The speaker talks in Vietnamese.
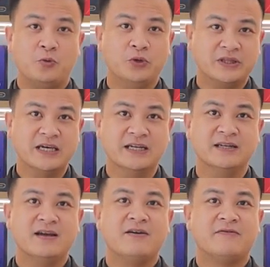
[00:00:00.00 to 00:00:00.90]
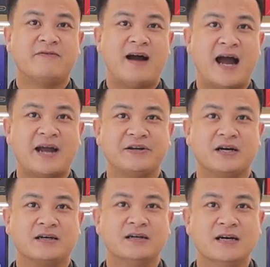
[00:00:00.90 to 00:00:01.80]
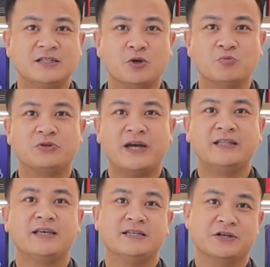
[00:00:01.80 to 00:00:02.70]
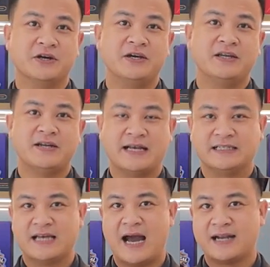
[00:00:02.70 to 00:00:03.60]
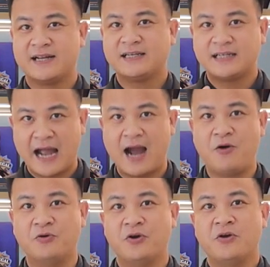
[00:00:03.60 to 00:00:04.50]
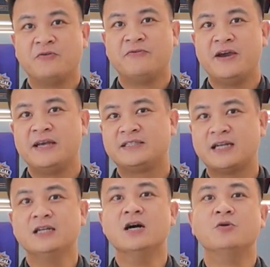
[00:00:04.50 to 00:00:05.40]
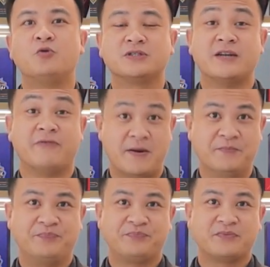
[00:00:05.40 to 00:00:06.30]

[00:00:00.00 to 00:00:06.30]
uy tín và được người dùng trên thế giới đánh giá rất cao về chất lượng của sản phẩm.